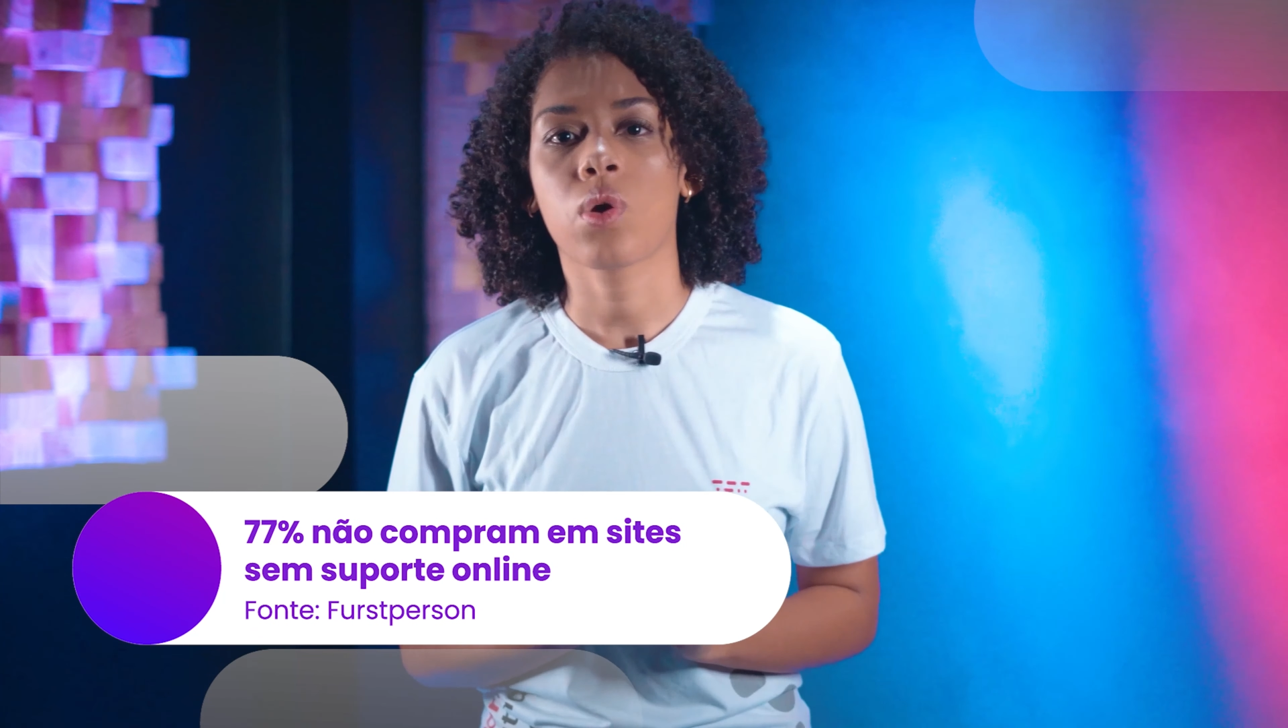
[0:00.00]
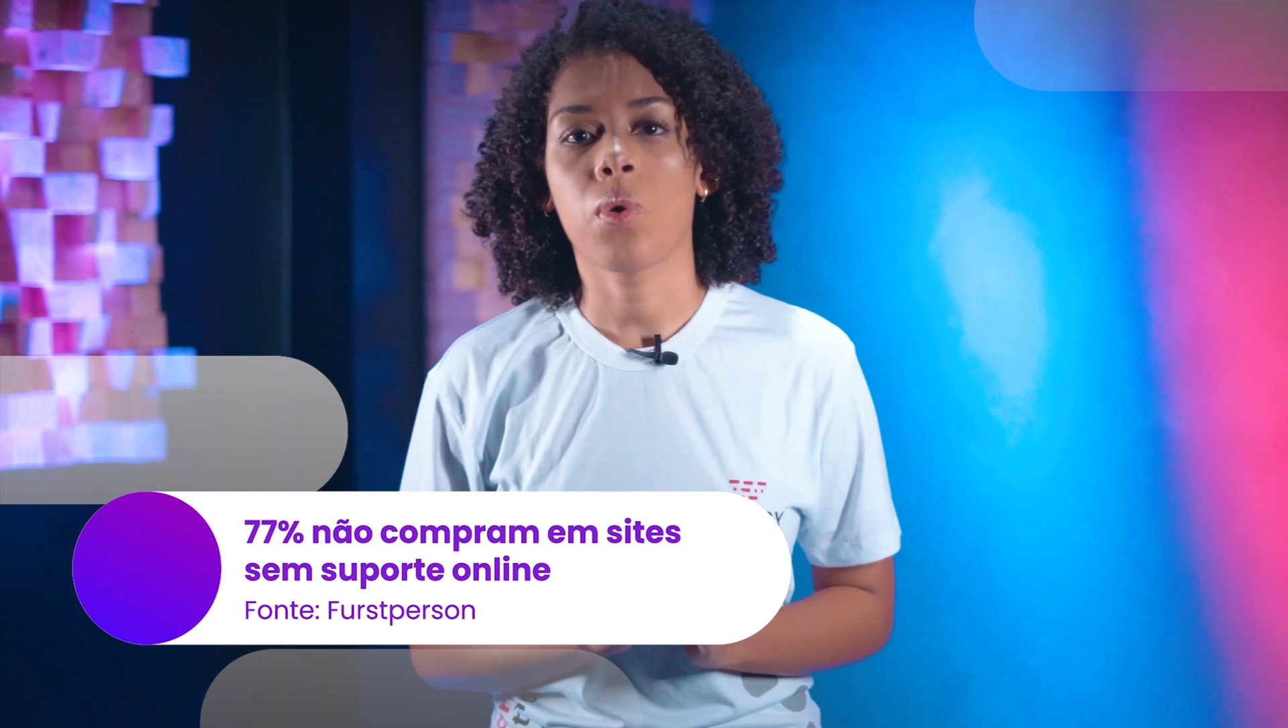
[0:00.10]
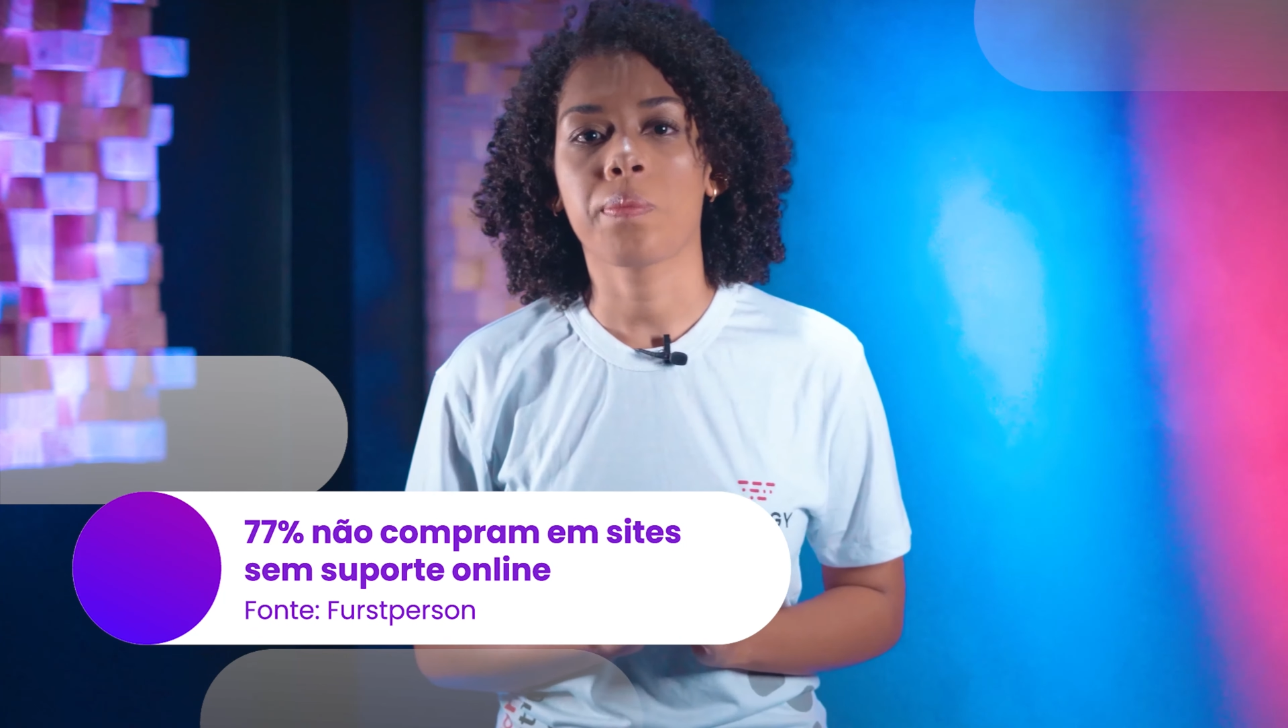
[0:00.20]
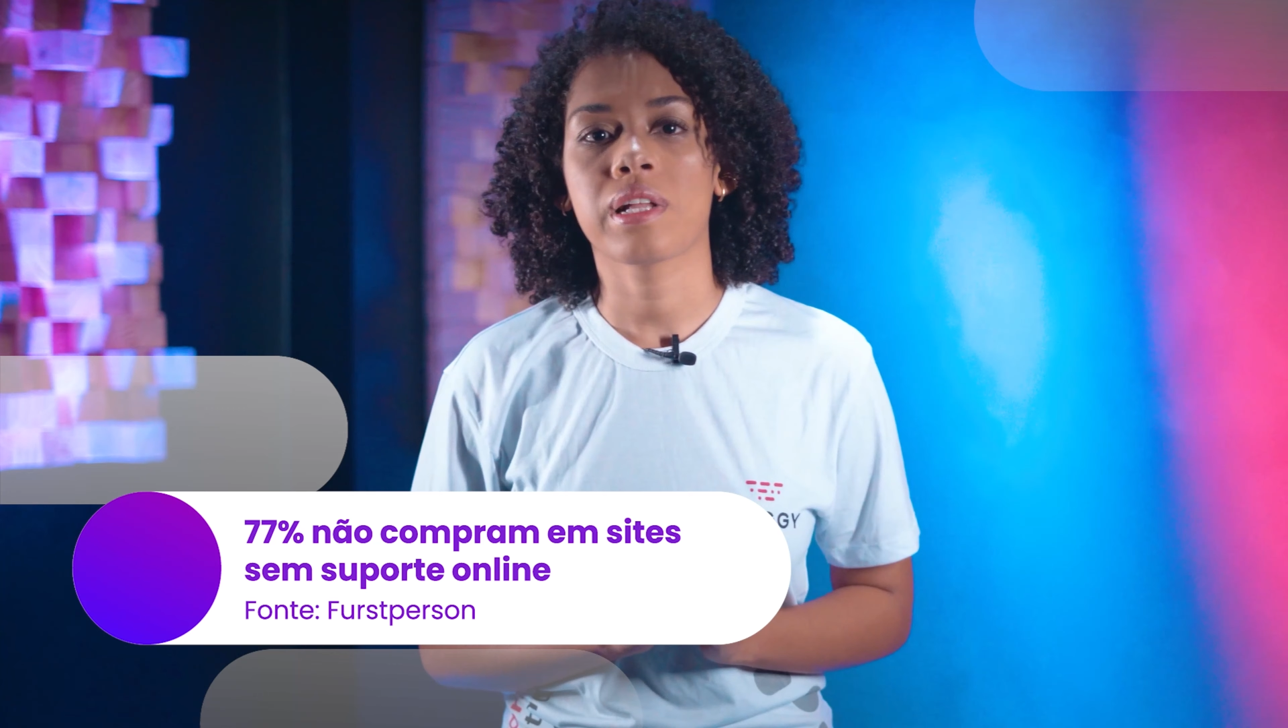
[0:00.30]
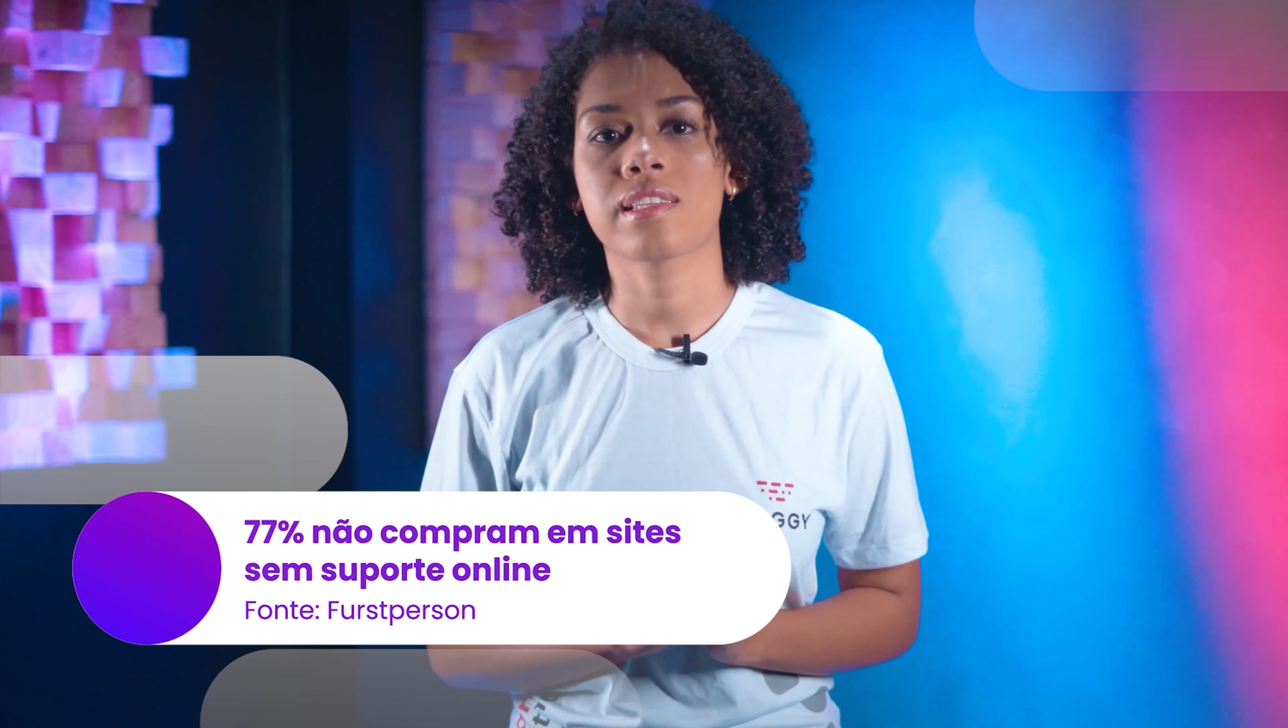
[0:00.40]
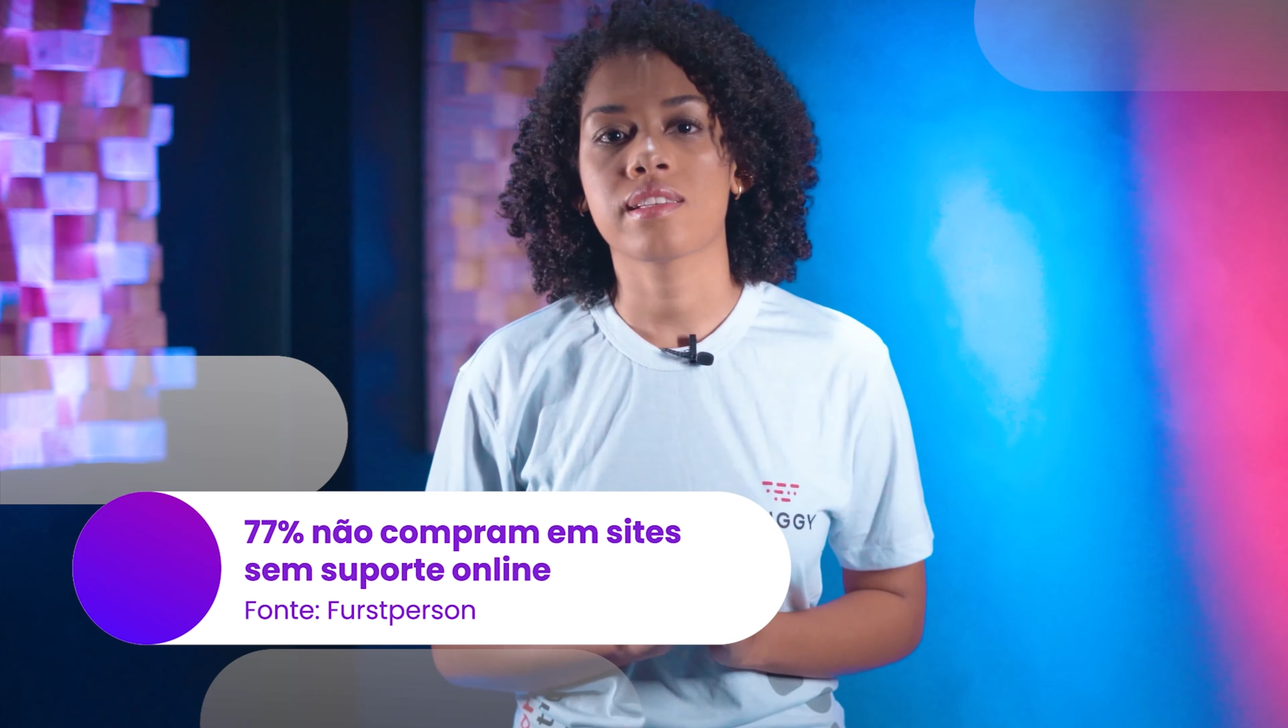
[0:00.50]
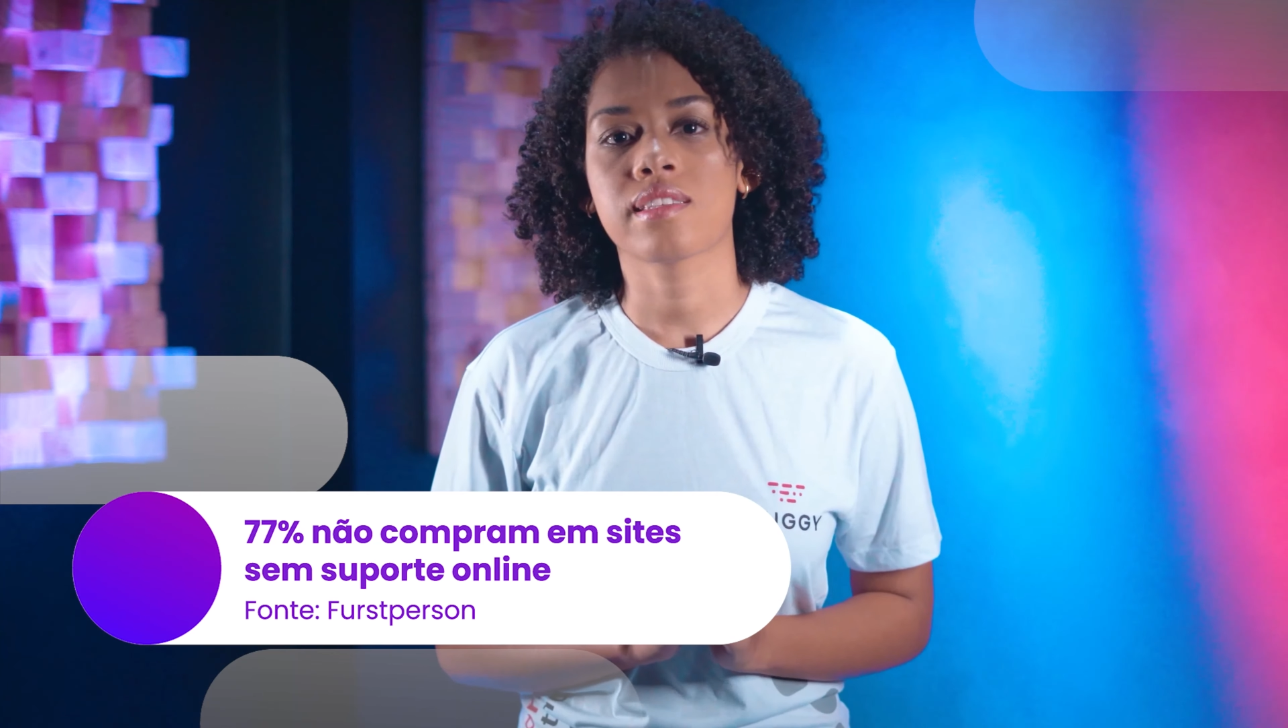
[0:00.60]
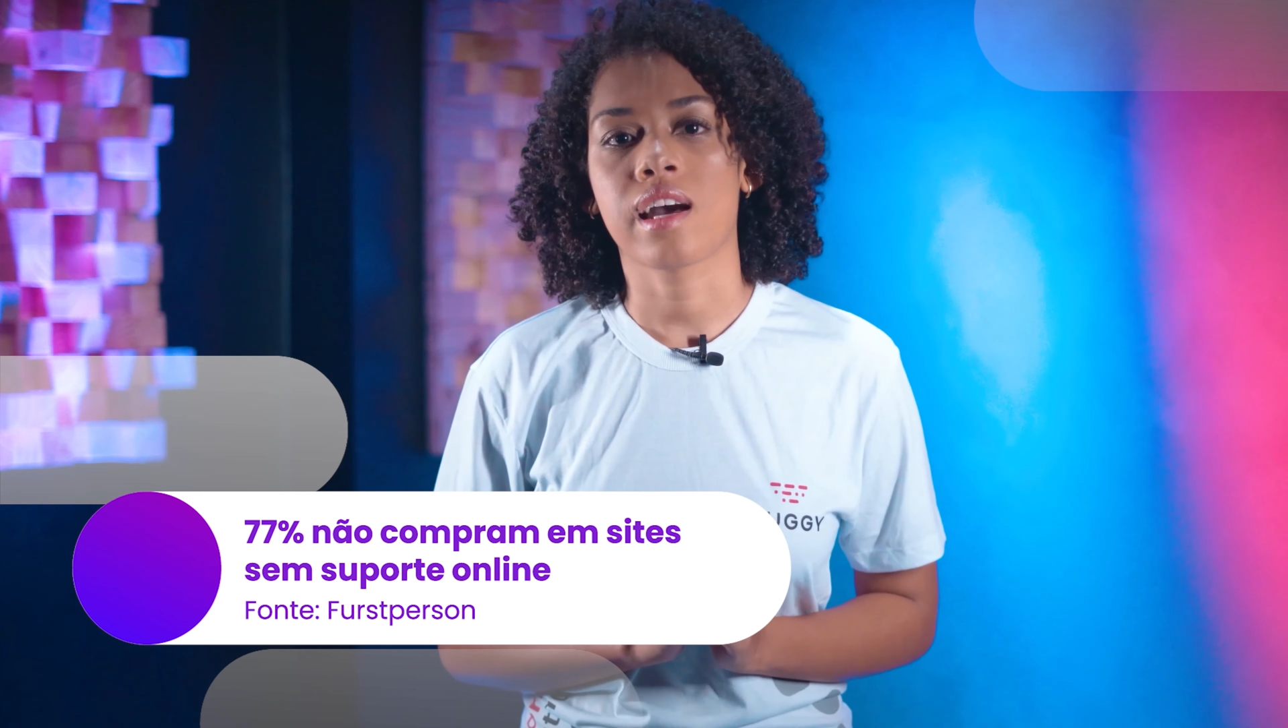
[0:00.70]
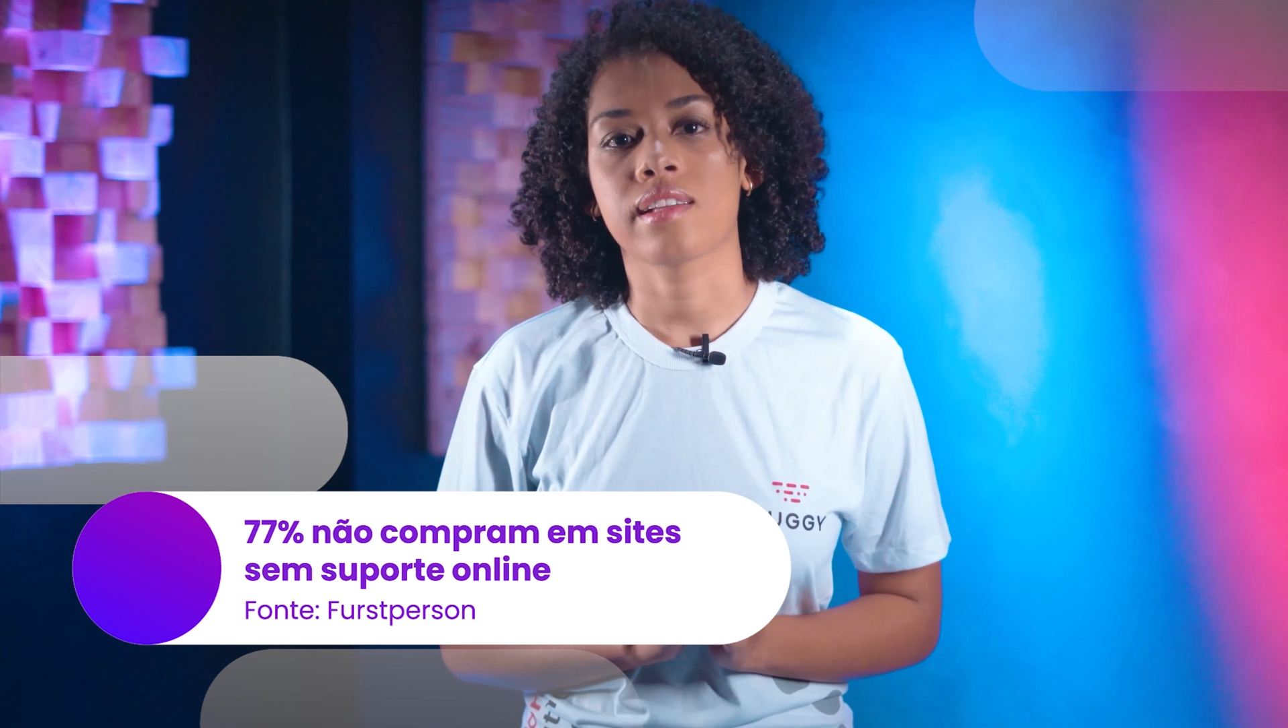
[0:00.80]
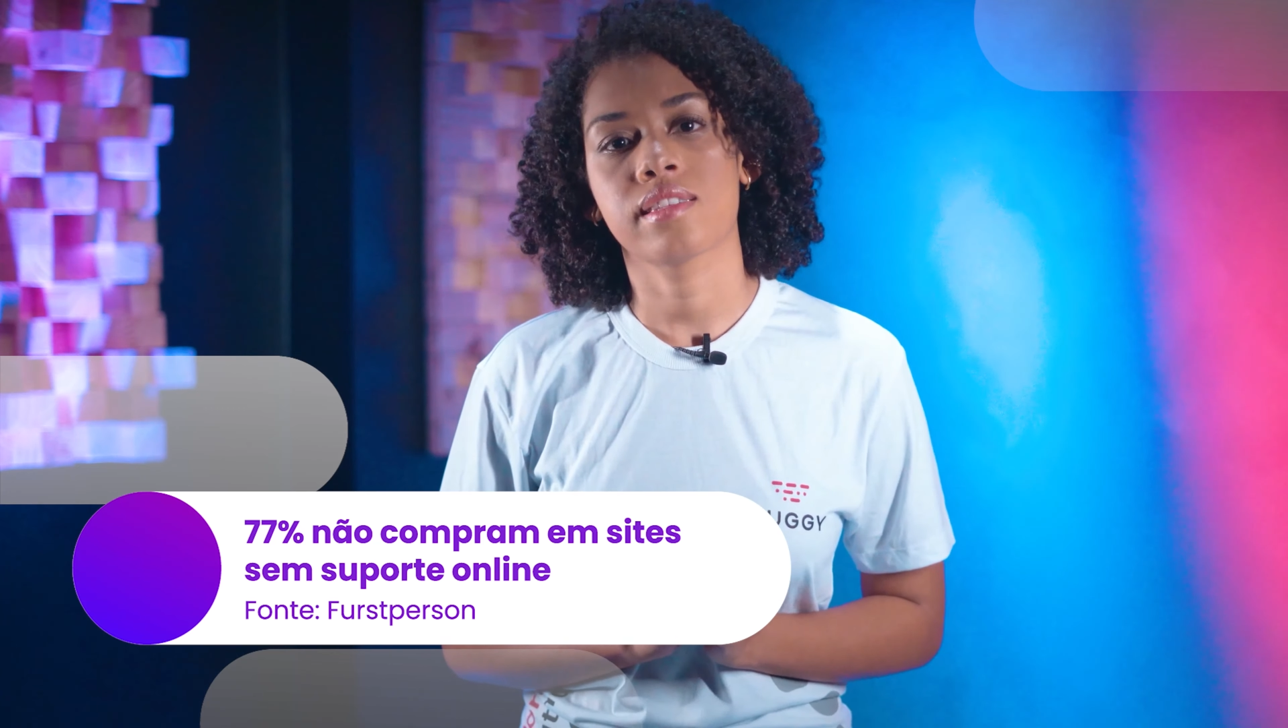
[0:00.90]
compras em
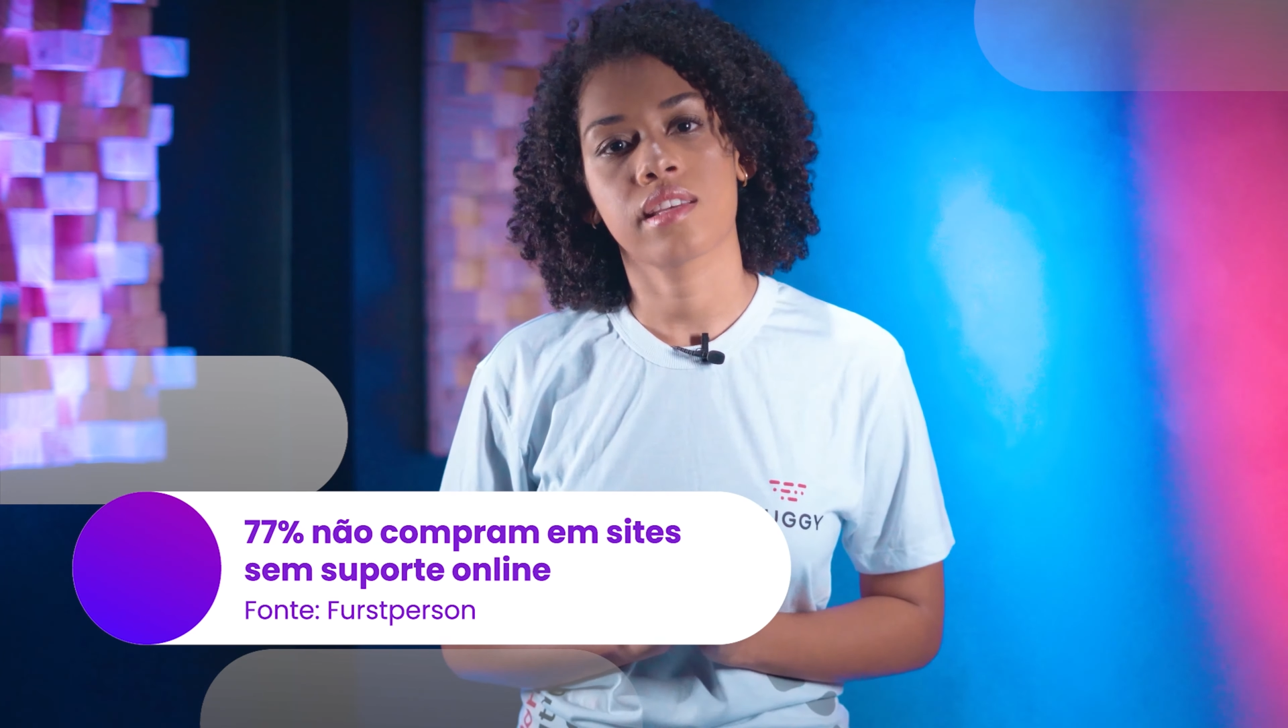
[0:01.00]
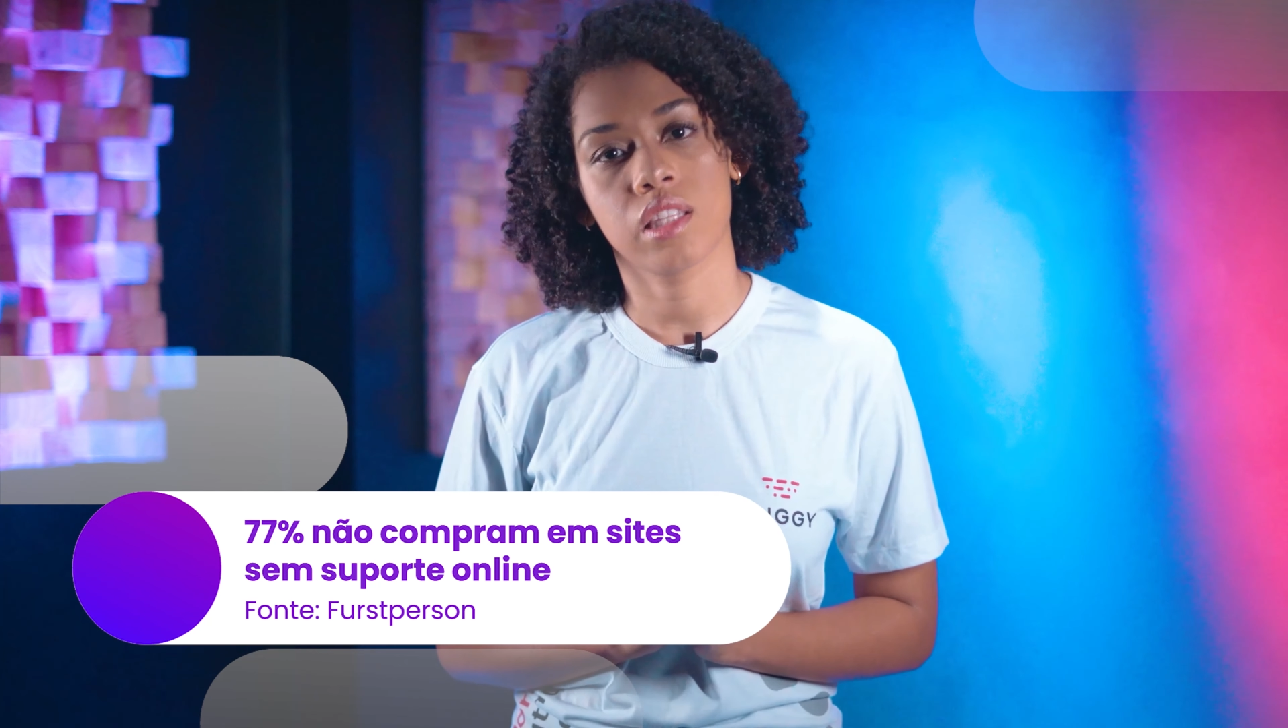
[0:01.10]
sites